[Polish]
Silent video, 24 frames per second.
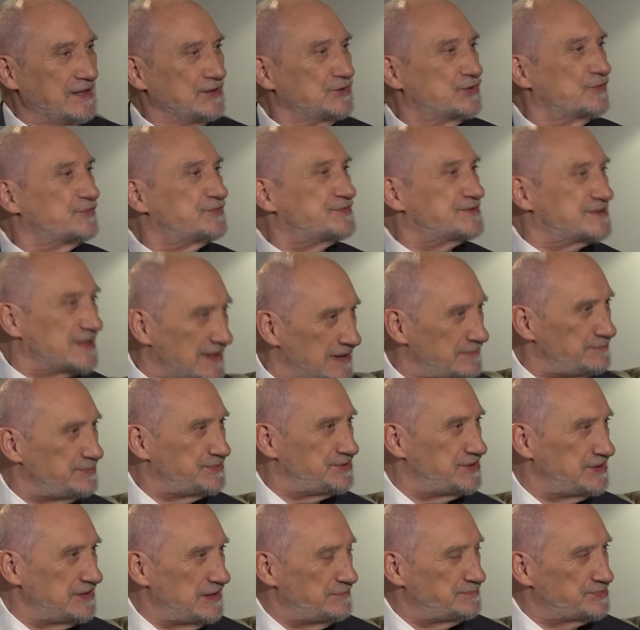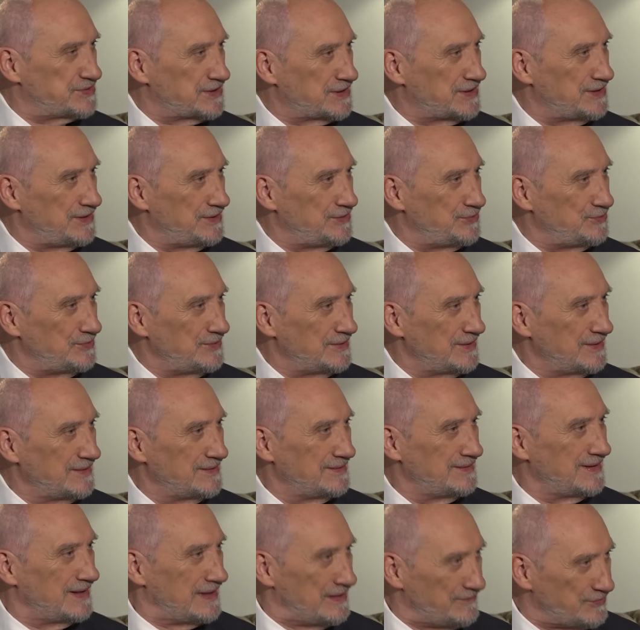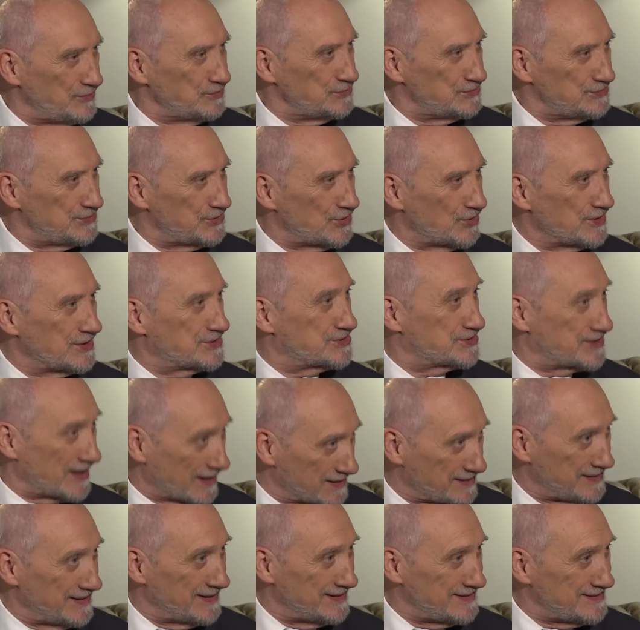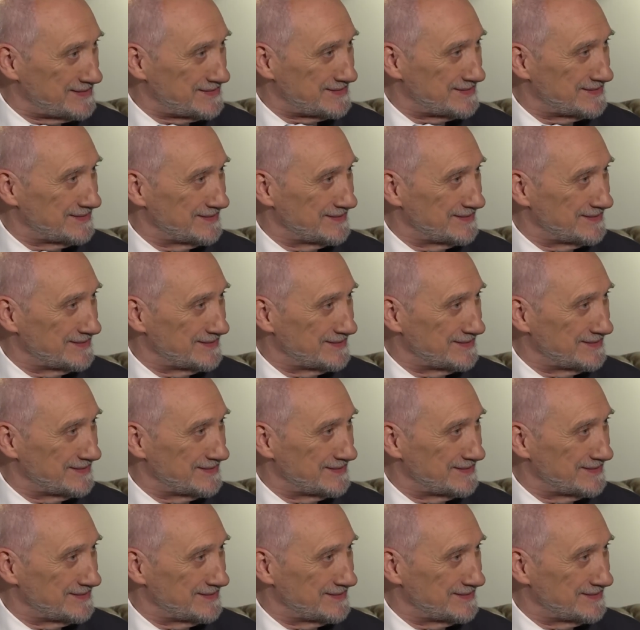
to wcale by się nie przechylił na lewą stronę. Czy tak jest? A